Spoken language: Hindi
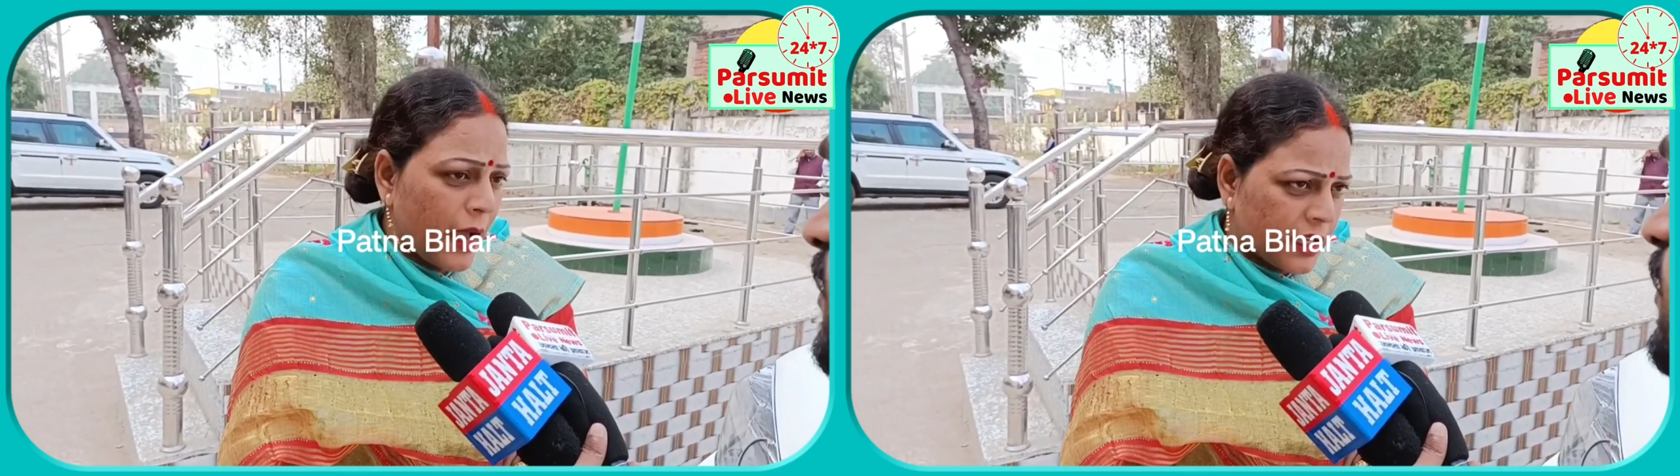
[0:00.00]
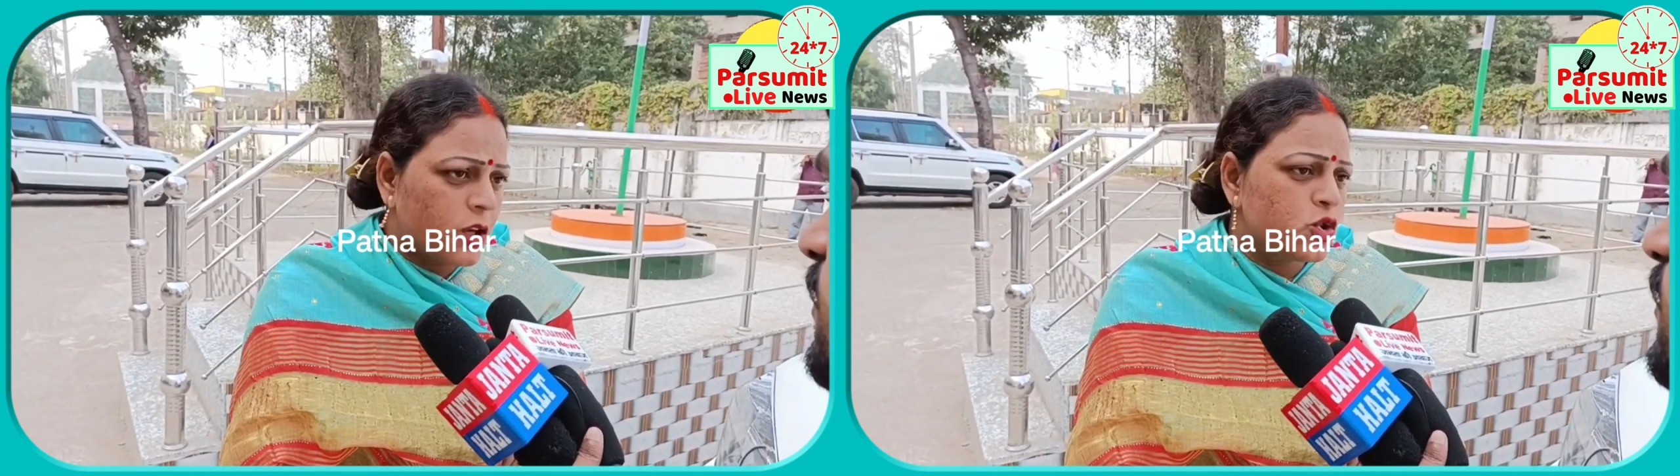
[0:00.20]

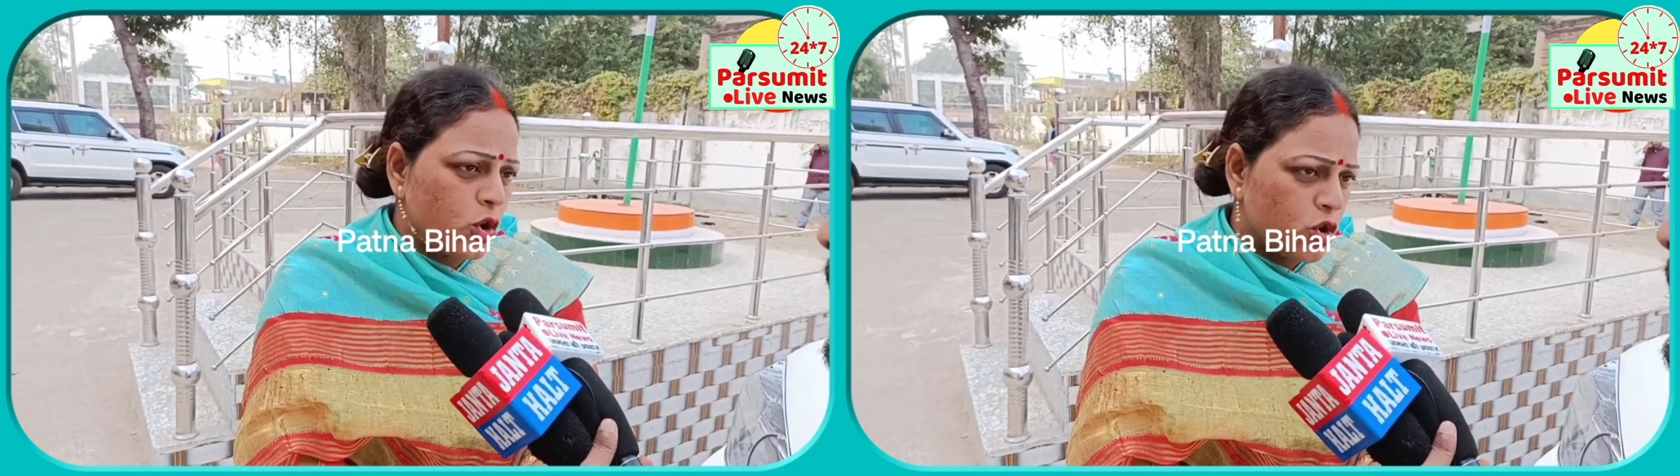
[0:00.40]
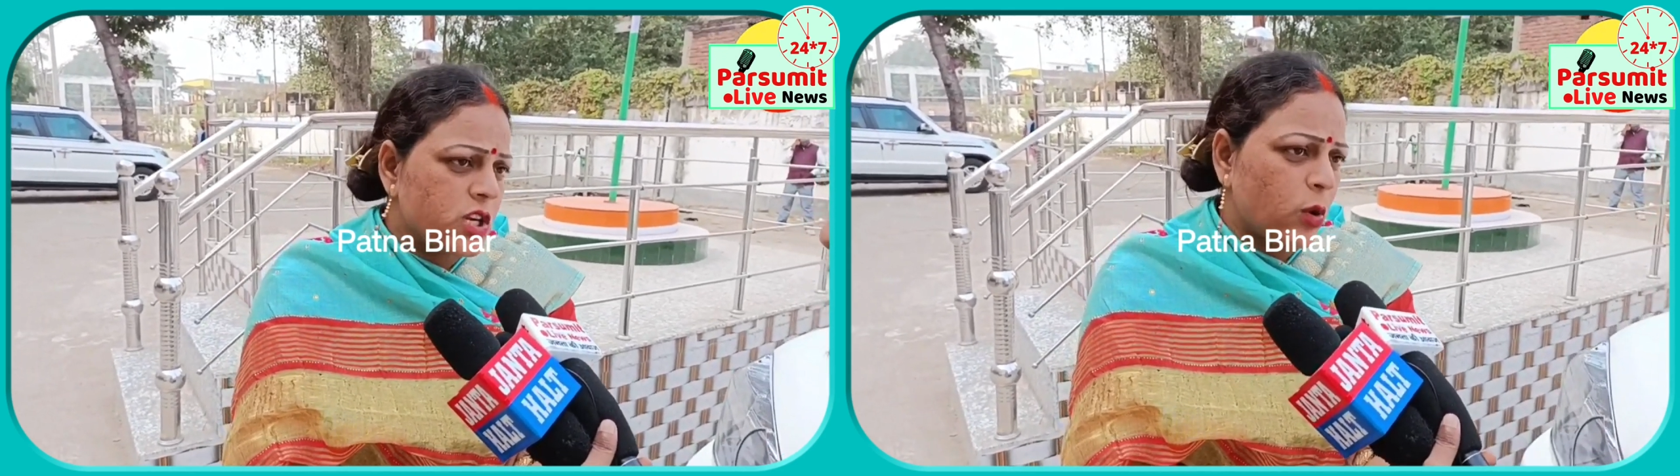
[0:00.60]
बाकी की
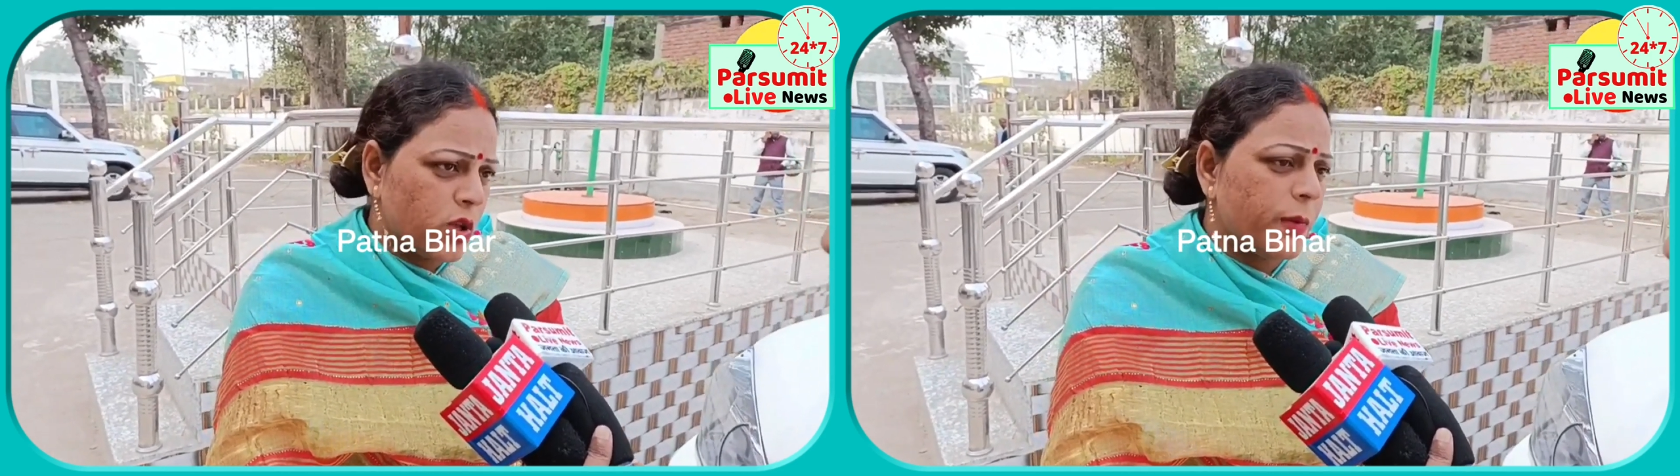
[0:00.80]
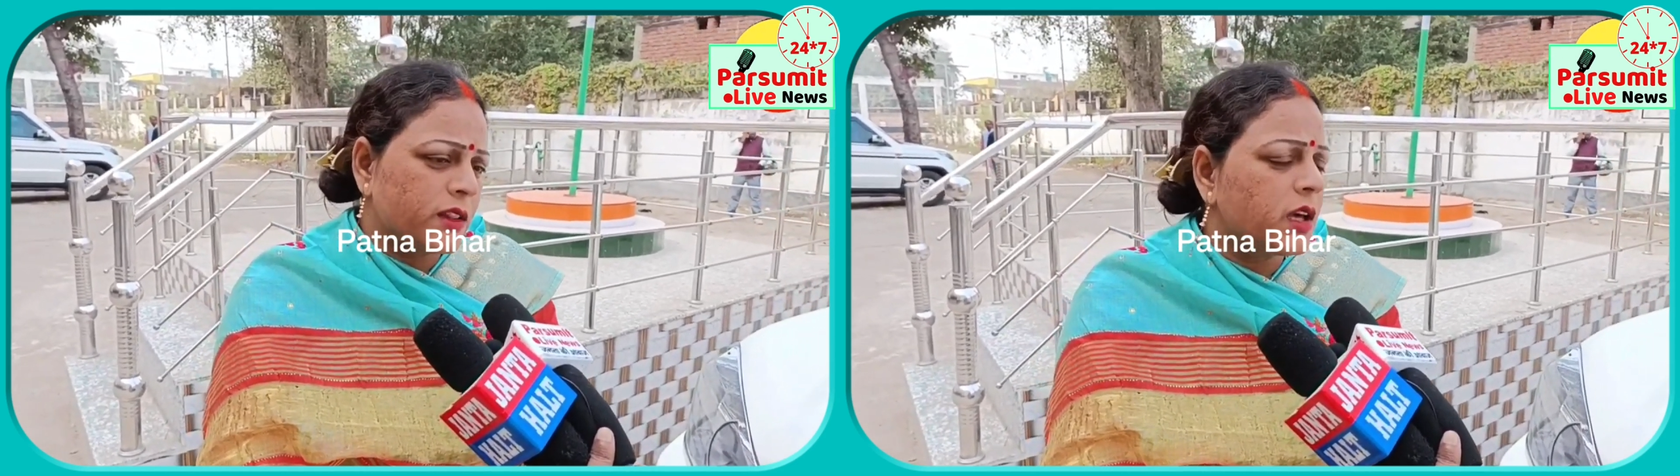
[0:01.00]
जो
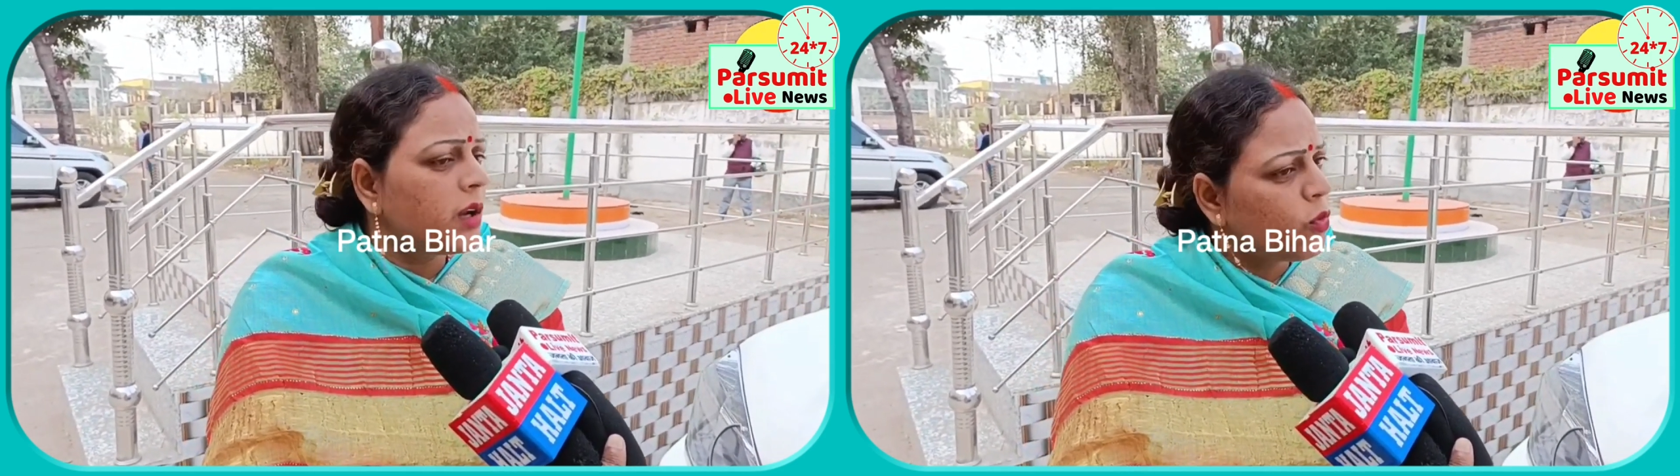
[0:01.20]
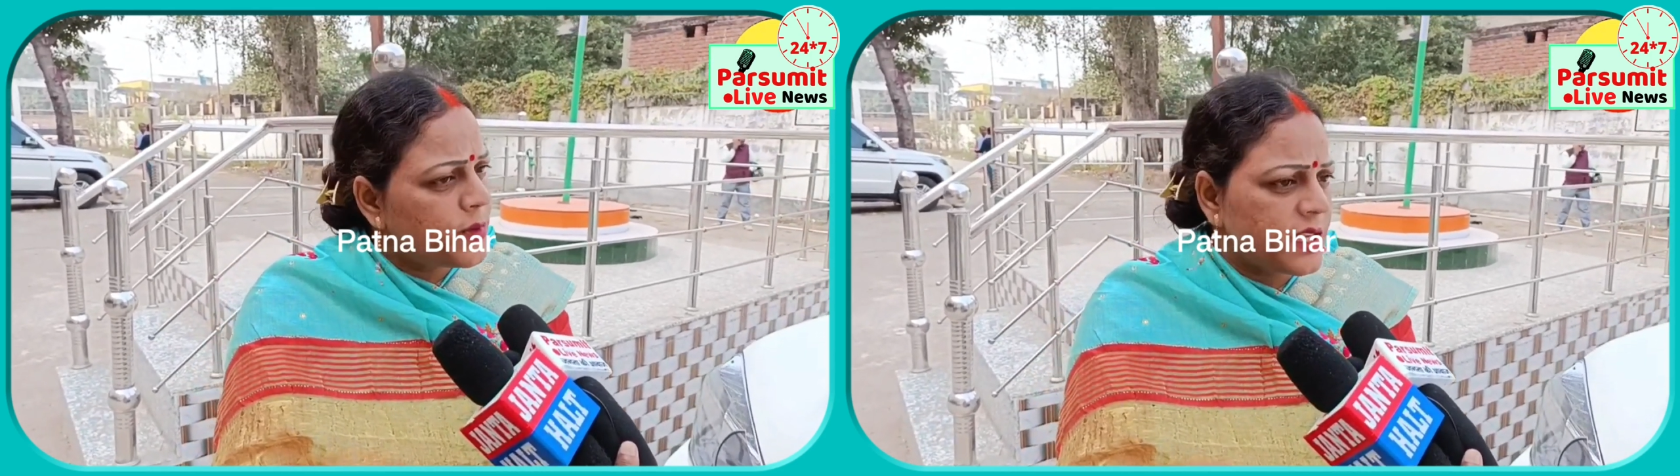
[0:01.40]
योजनाओं की बात
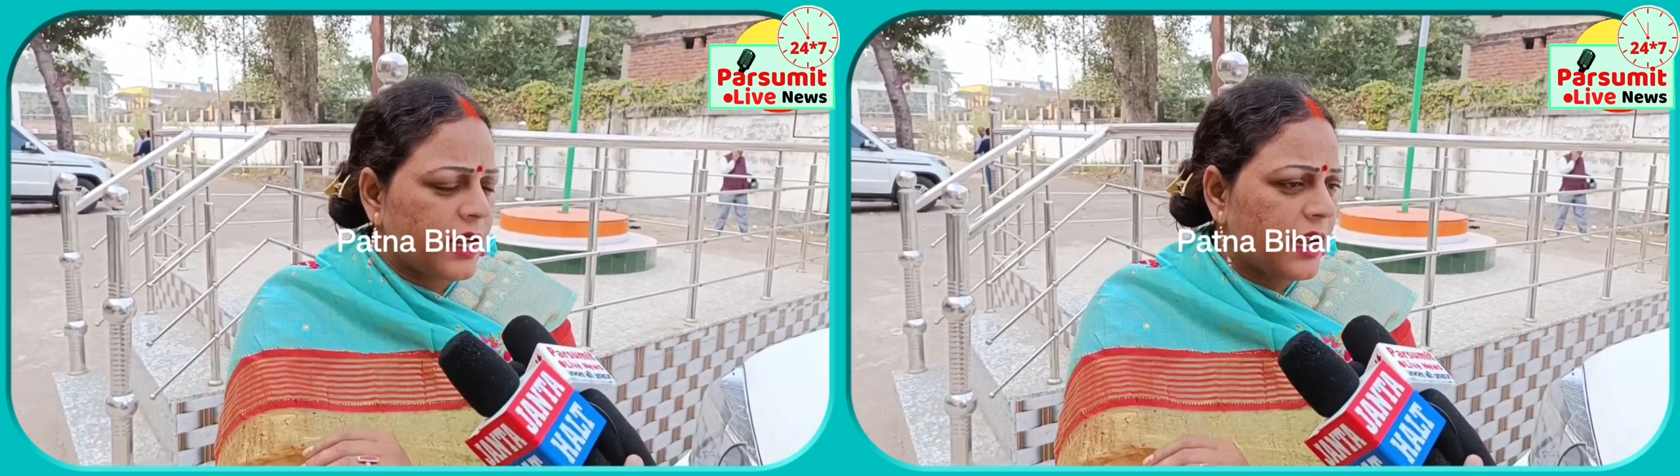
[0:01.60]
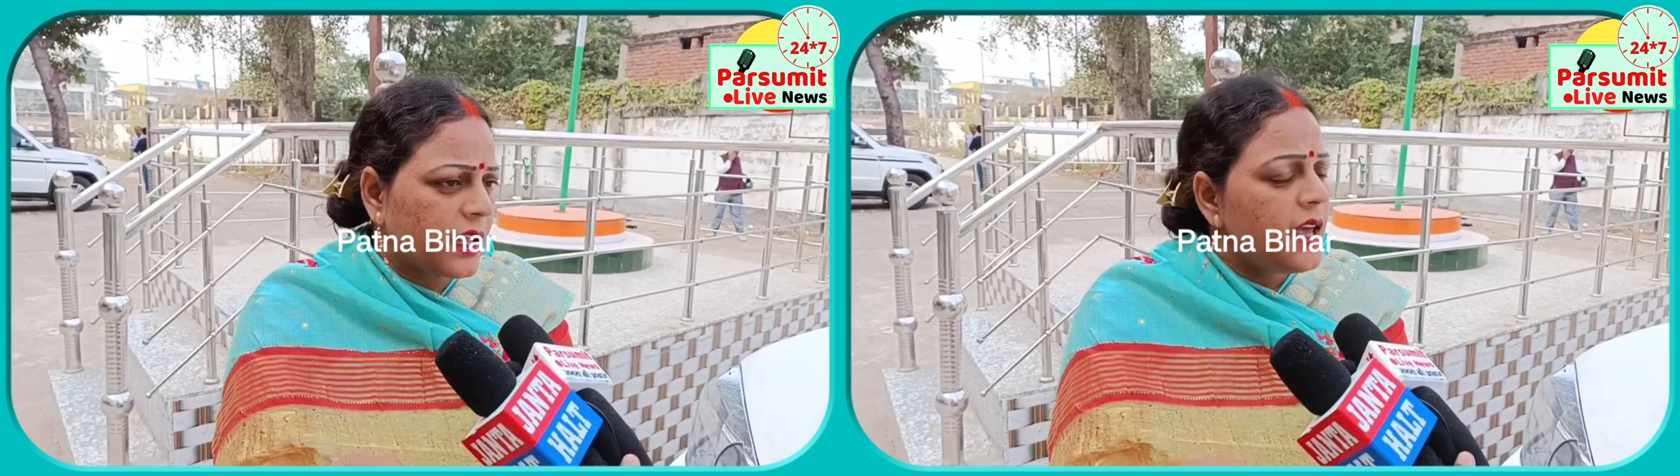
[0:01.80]
करें वो भी
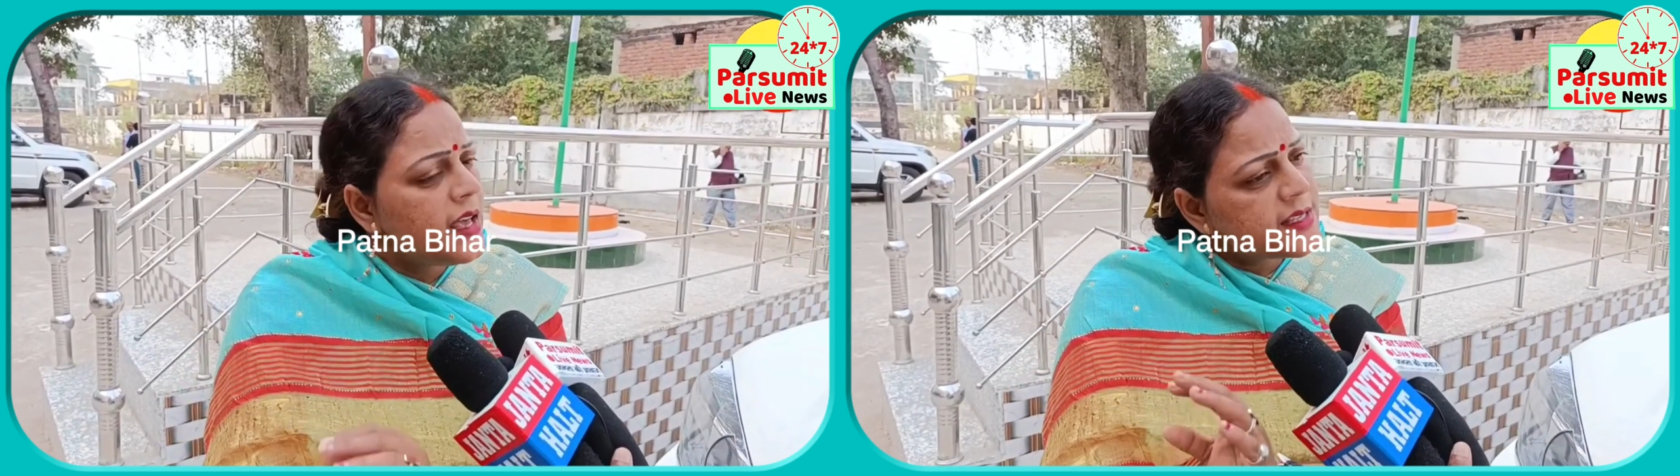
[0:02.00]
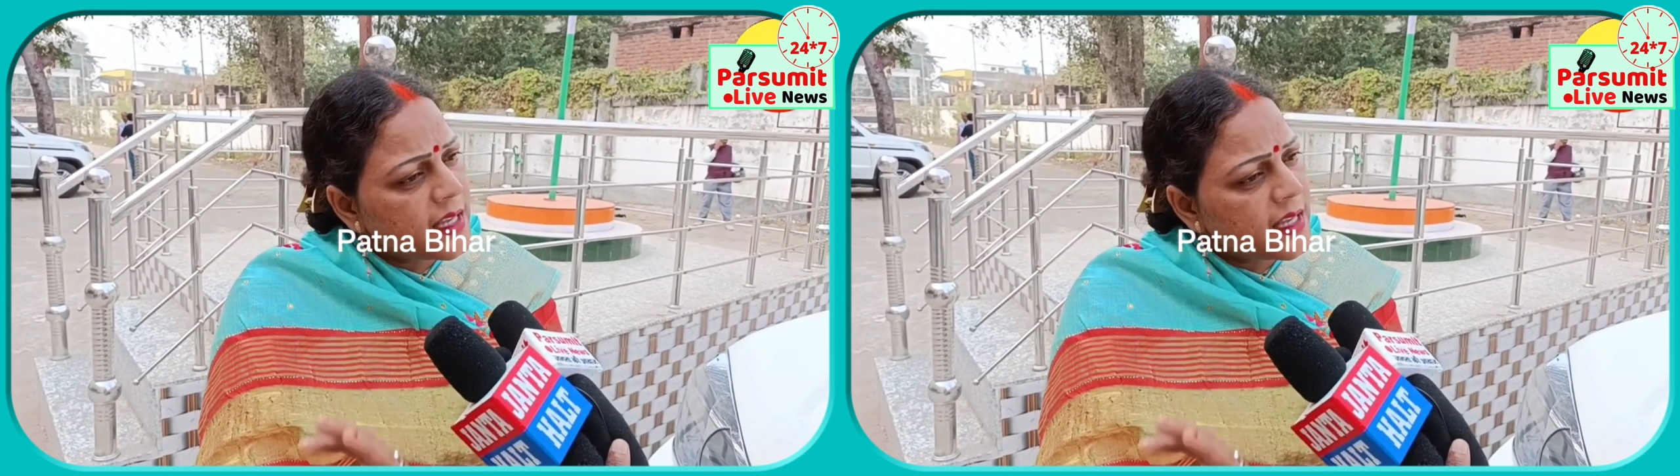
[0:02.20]
सरकार की